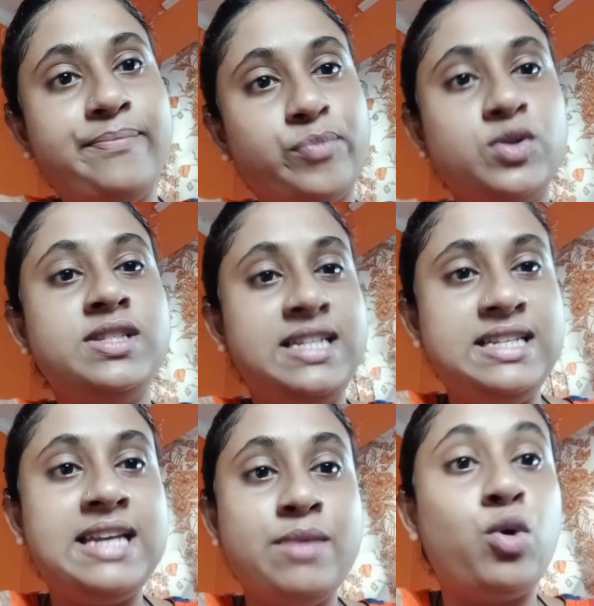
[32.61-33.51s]
তো যিনি
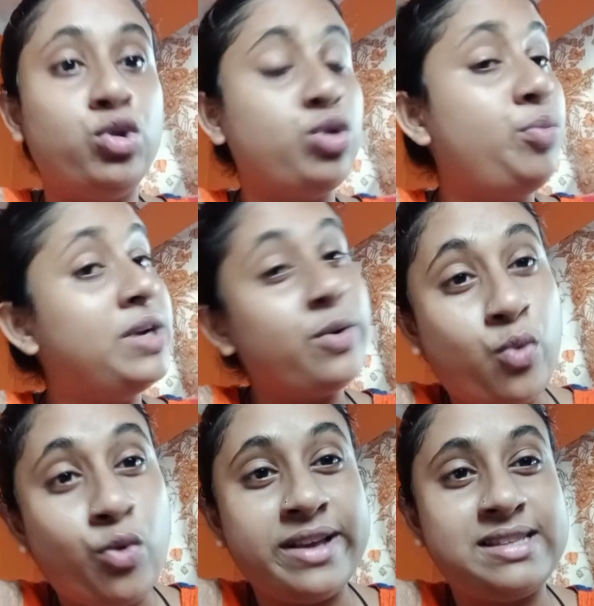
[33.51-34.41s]
এই মন্তব্যটা
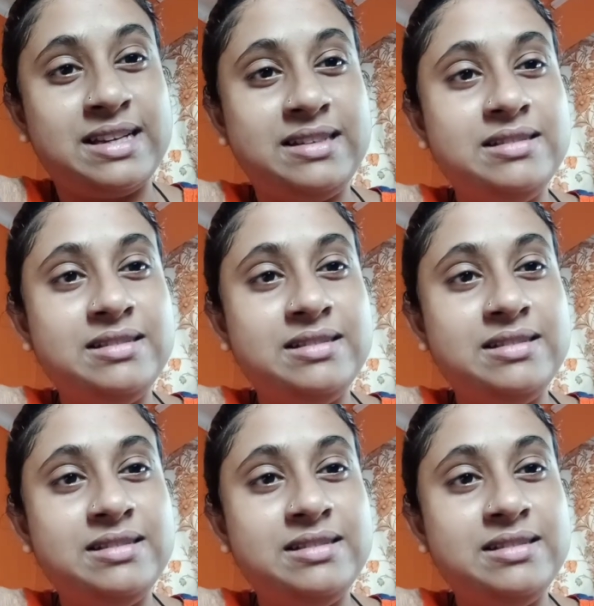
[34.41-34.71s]
করেছেন